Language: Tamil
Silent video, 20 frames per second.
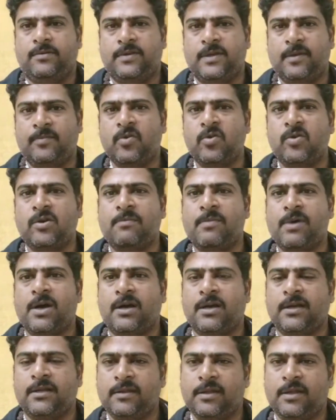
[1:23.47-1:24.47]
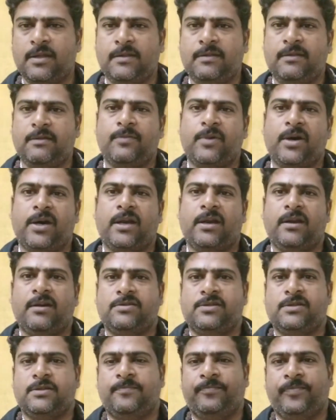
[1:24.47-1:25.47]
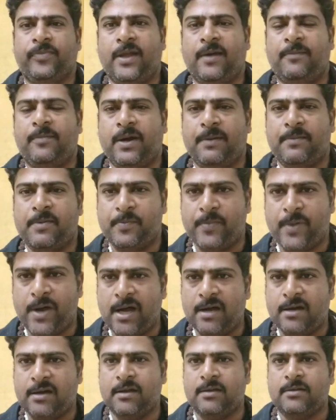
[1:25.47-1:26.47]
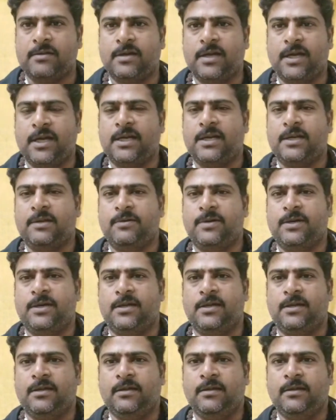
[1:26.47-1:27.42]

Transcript: சமூகமாக இந்த இது மாறிடுச்சு அப்ப நம்ம பாக்குறது நெகட்டிவிட்டி